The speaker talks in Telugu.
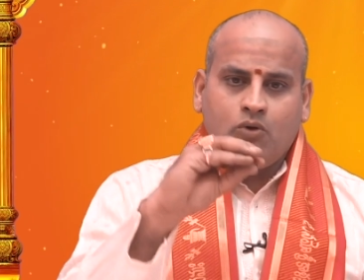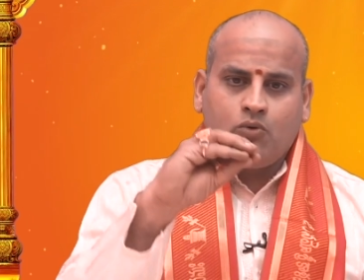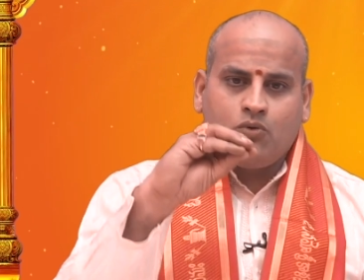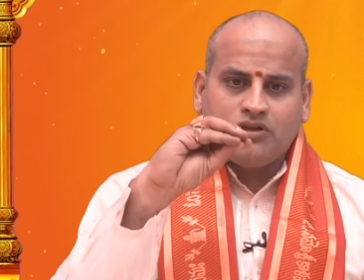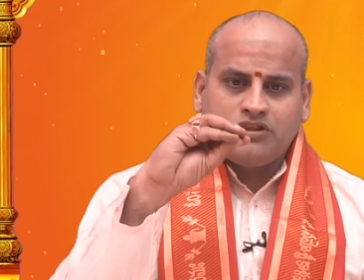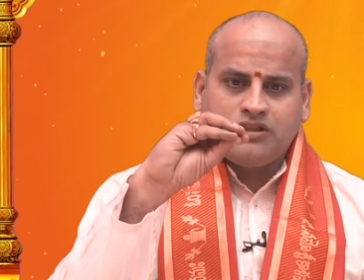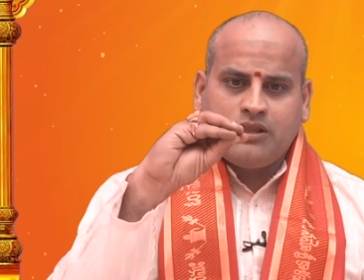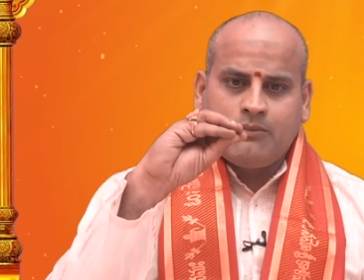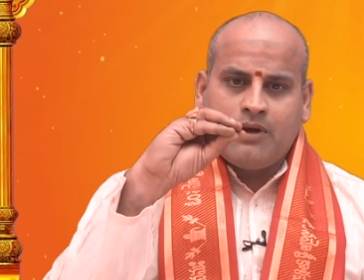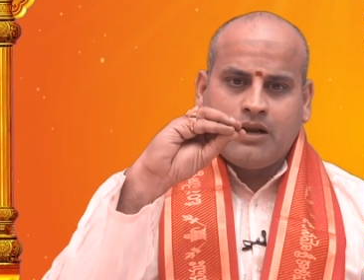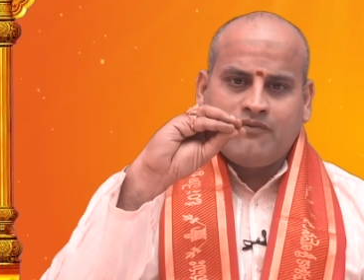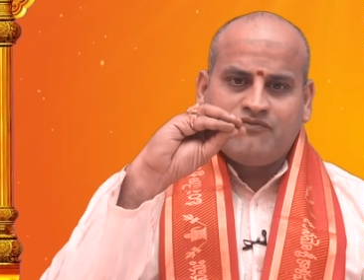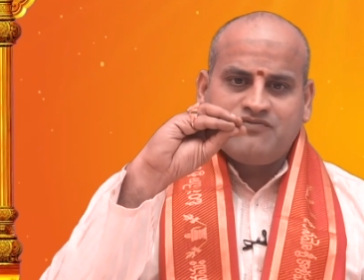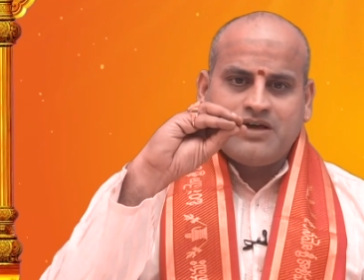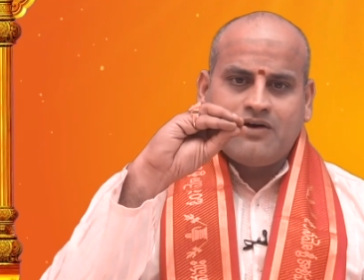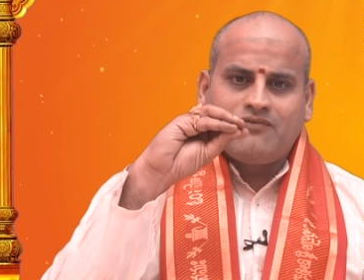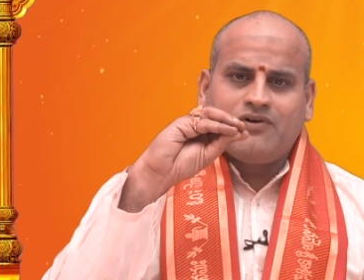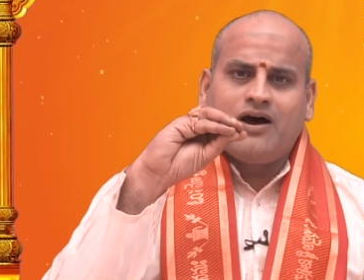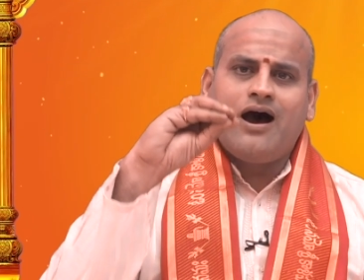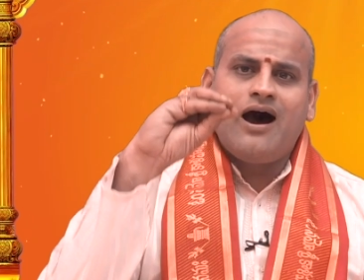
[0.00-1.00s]
కొంత మన
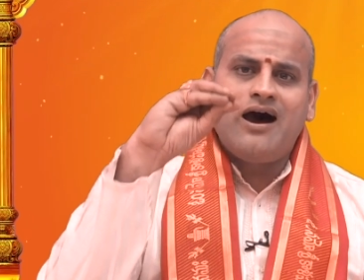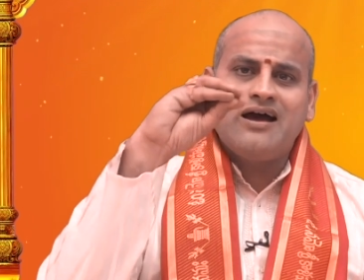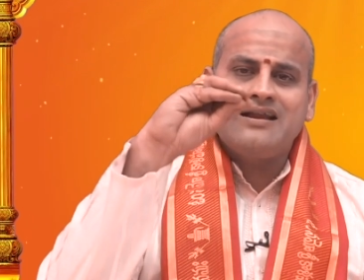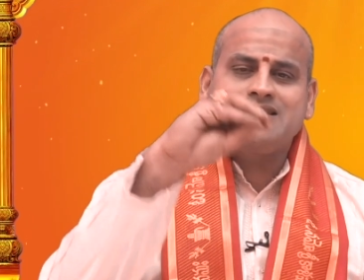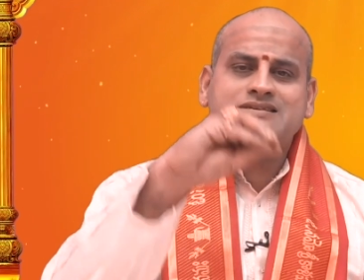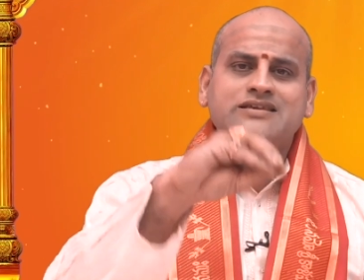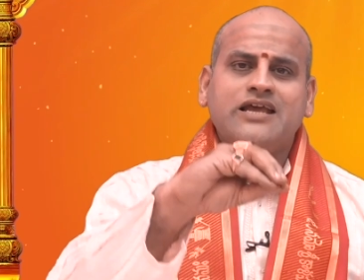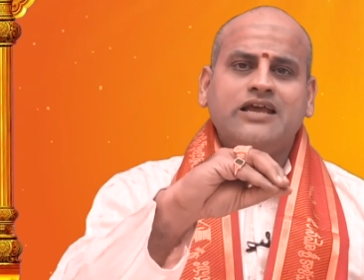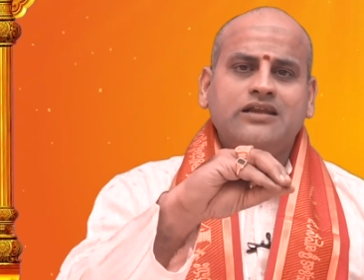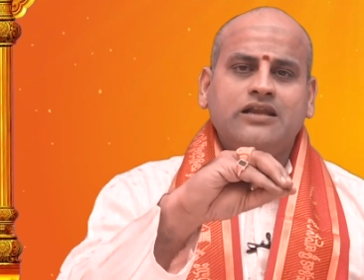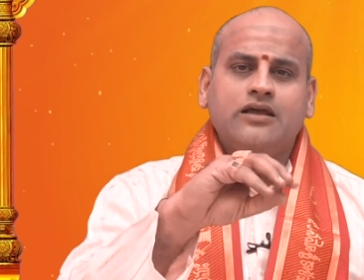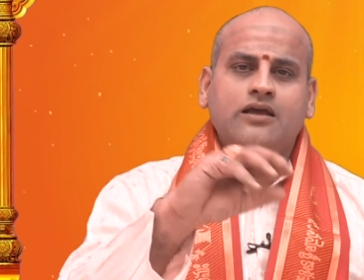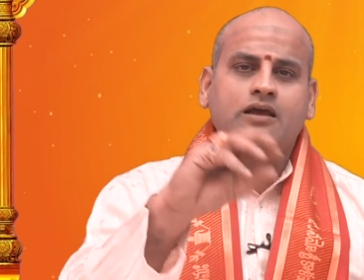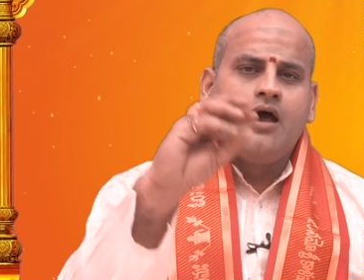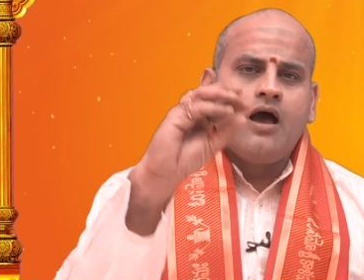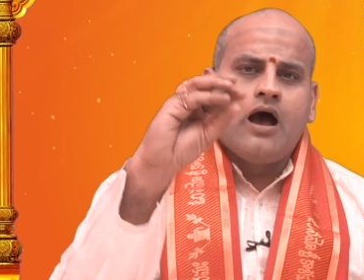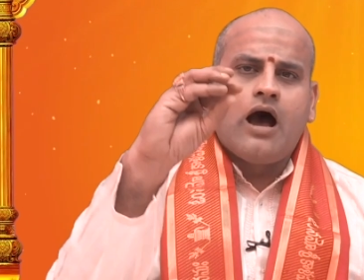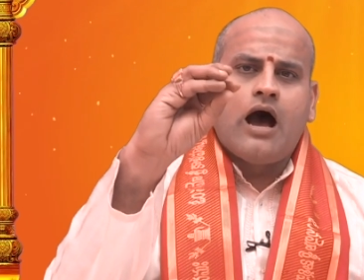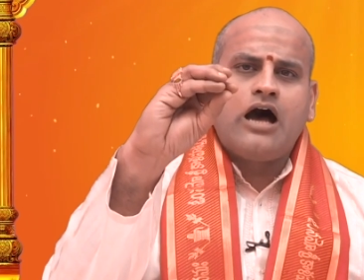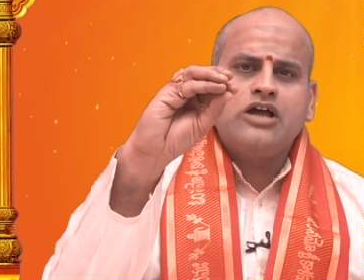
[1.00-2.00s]
వ్యవహార శైలి
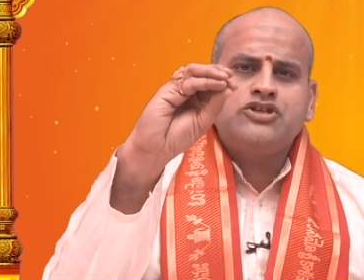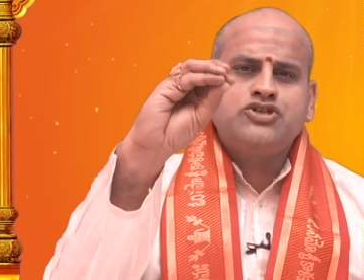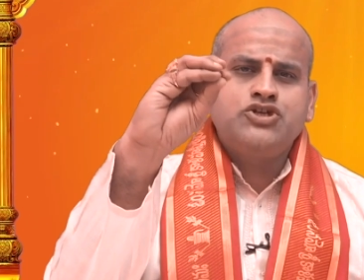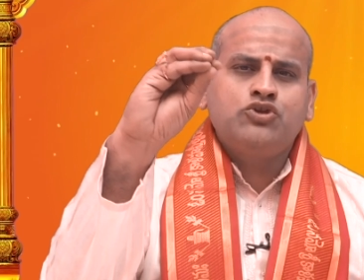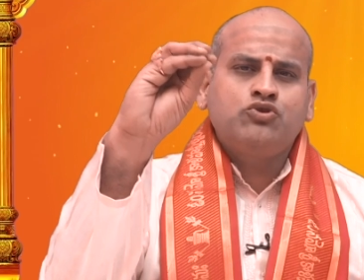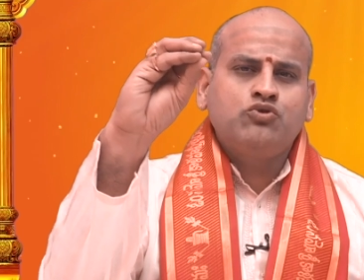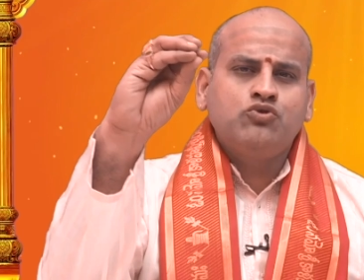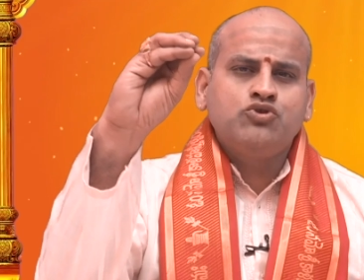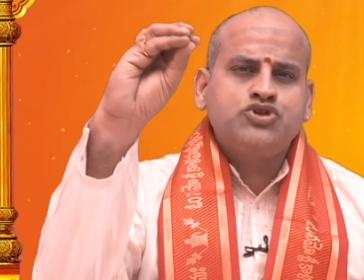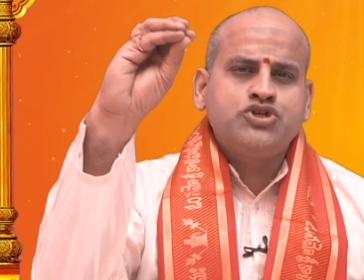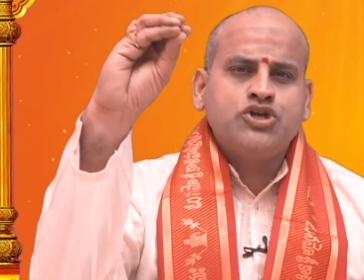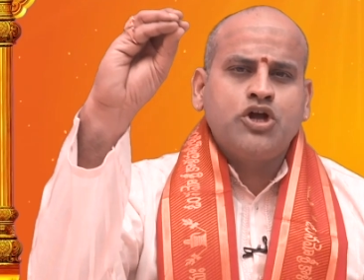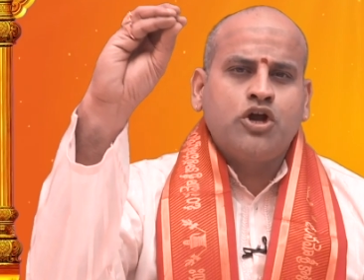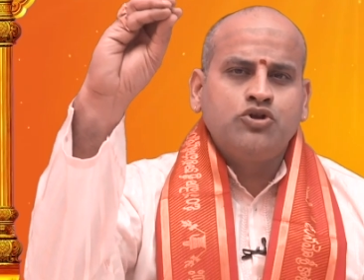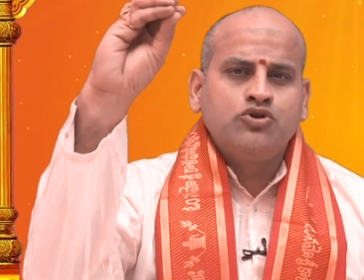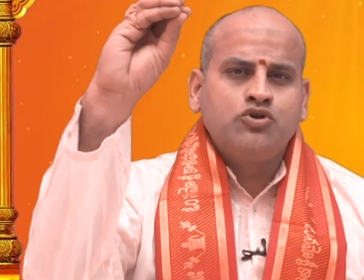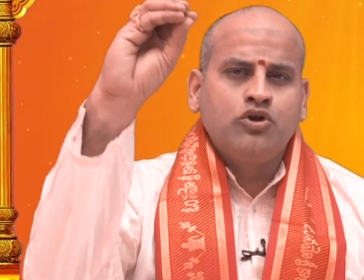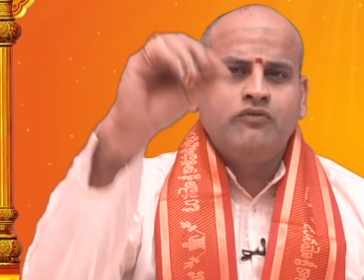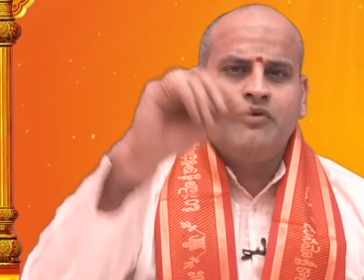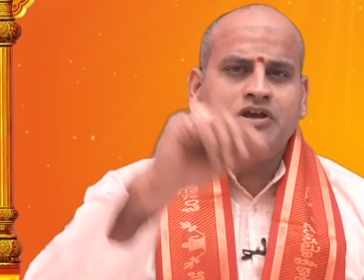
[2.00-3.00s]
ఆచితూచి
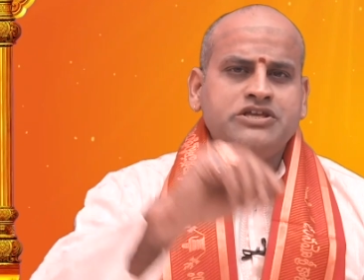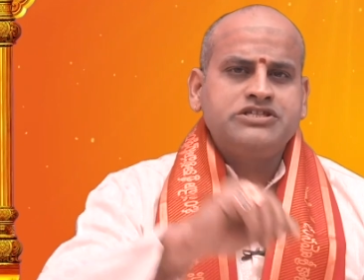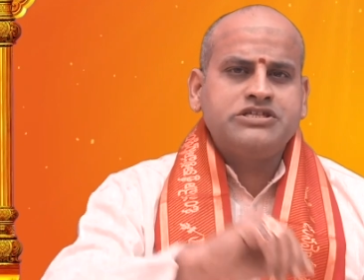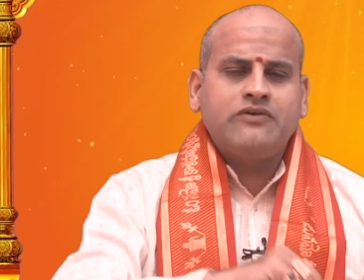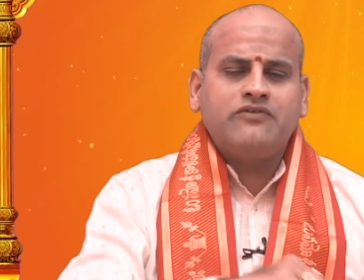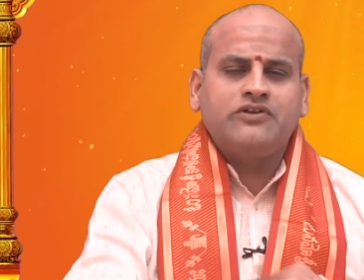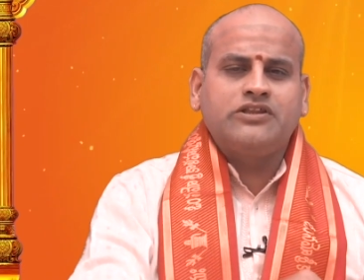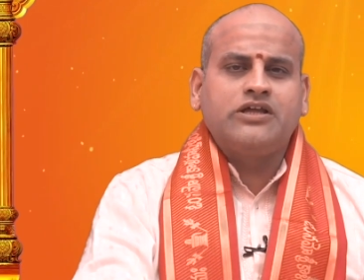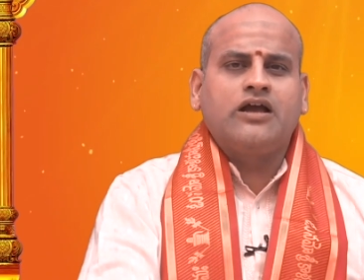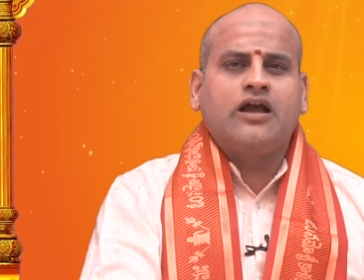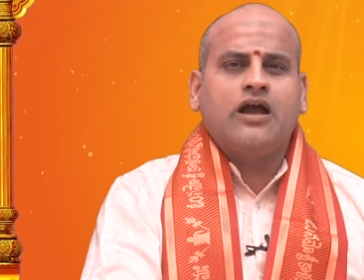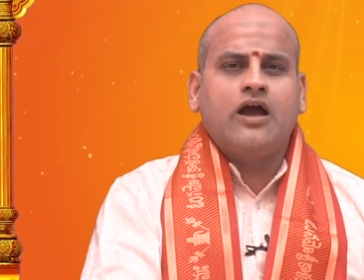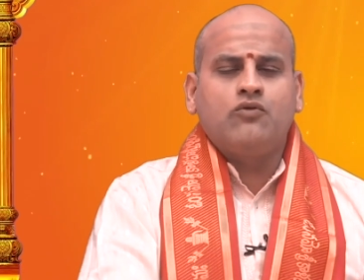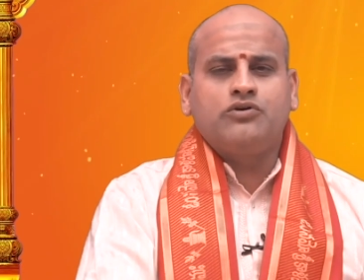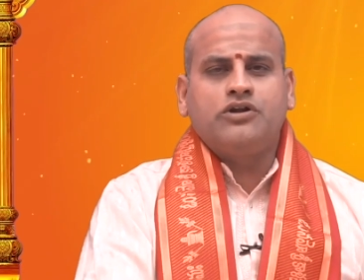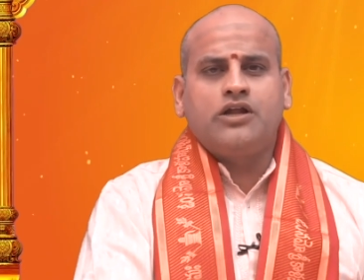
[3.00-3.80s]
అడుగులు వేసే విధంగా